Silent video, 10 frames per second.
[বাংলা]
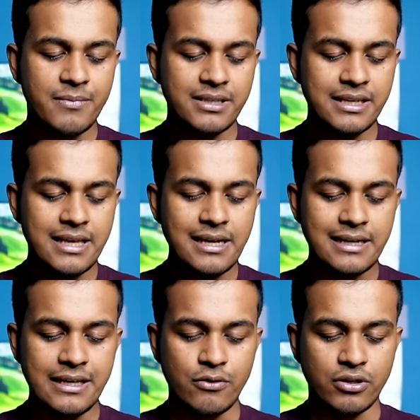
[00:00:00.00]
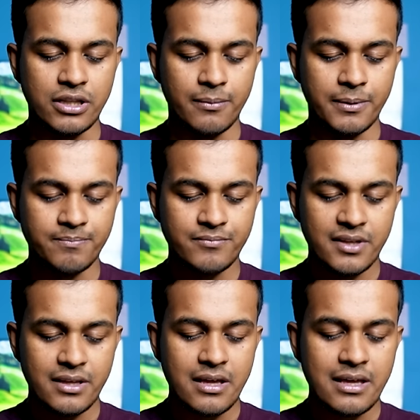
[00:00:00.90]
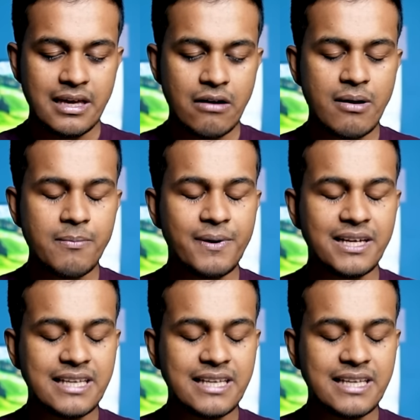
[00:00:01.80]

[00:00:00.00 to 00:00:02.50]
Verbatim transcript: আমাদেরকে ক্লিক করতে হবে কারণ আমি প্লাস